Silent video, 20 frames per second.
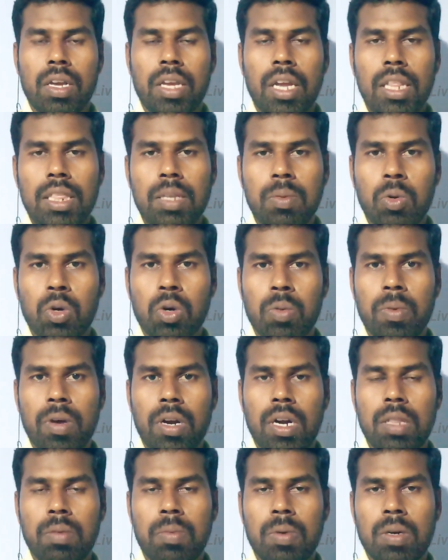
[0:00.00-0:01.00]

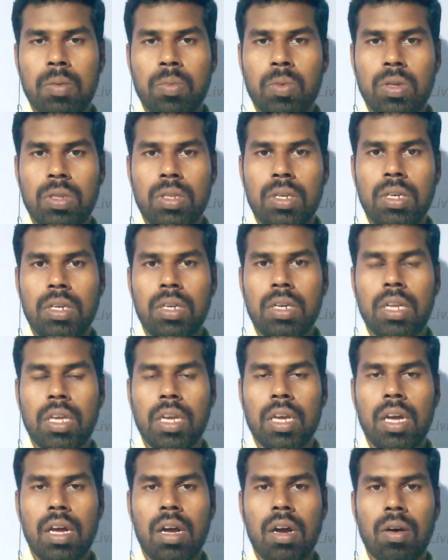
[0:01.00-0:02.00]
எழுத்துப்பூர்வமாக எழுது பண்ணும்போது
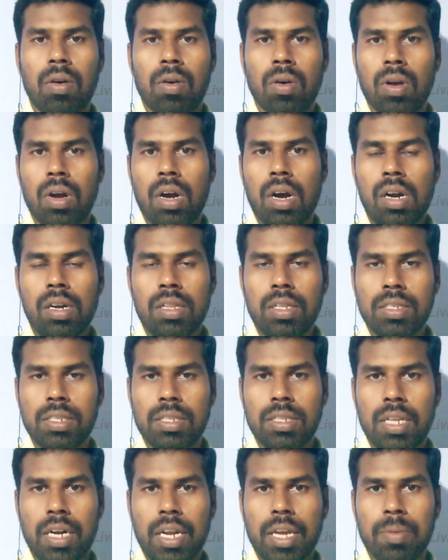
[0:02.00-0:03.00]
நீங்கள் உங்கள் ஆழ்ந்த
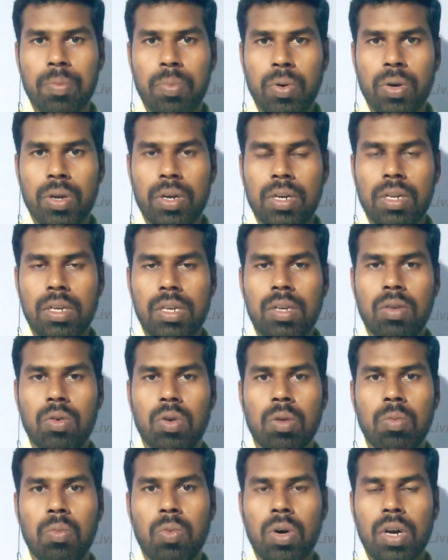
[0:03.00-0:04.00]
சிந்தனைக்கு போயிட்டு
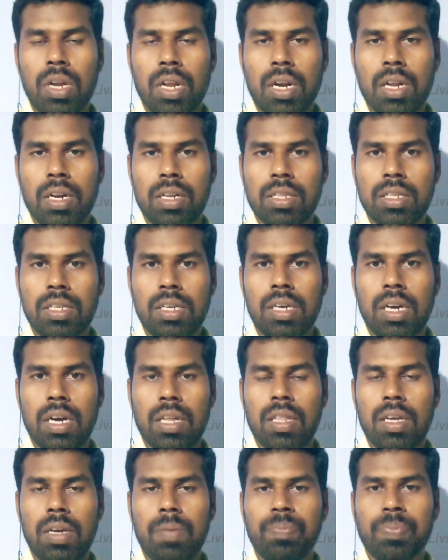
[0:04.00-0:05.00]
உங்கள் மூளையிலேருந்து
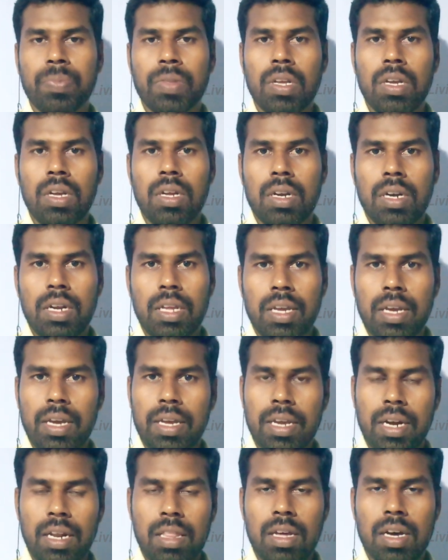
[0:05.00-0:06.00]
அதை
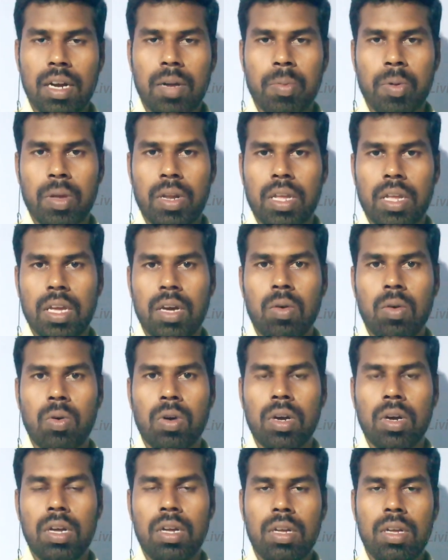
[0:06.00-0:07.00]
நீங்கள் எழுத ஆரம்பிக்கிறீங்க
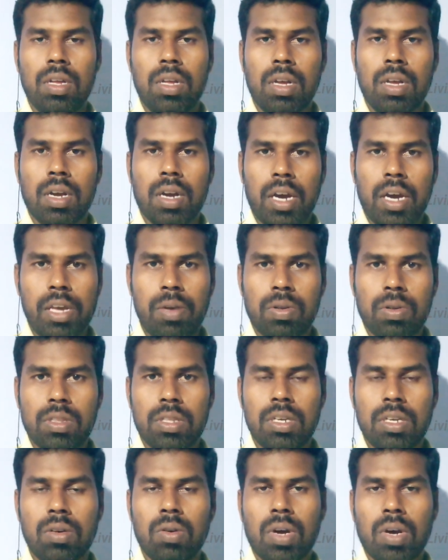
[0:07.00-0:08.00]
உங்கள் கை
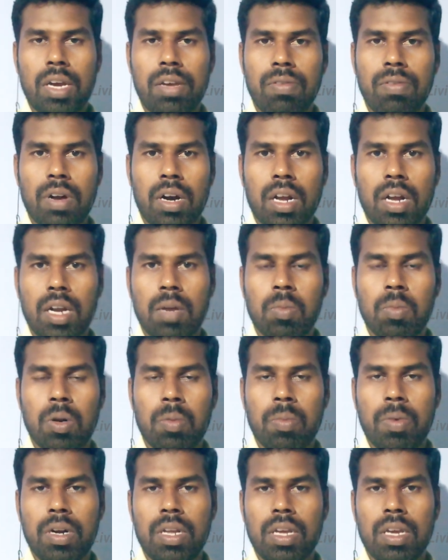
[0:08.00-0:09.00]
வந்து கை விரலுக்கள்
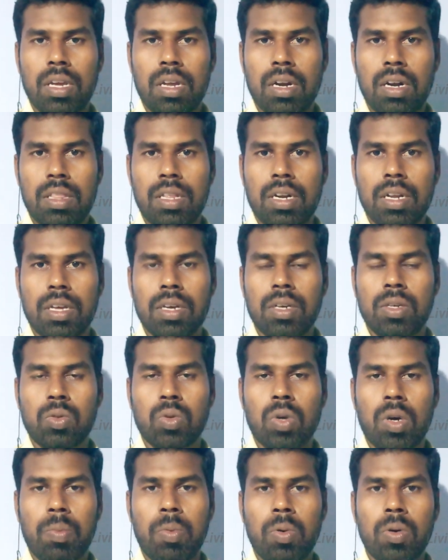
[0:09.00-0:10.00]
மூலமாக நீங்கள் எழுதுறீங்க
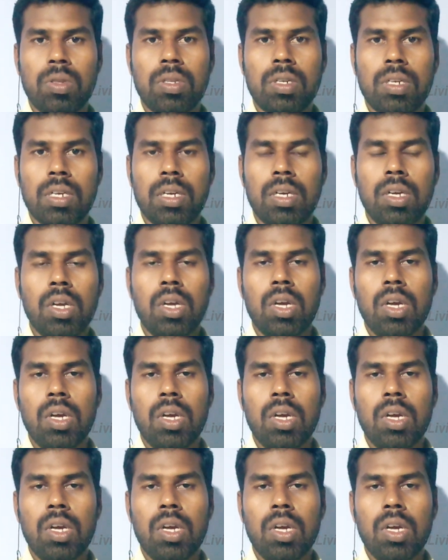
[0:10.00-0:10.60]
ஸோ அப்போ வந்துட்டு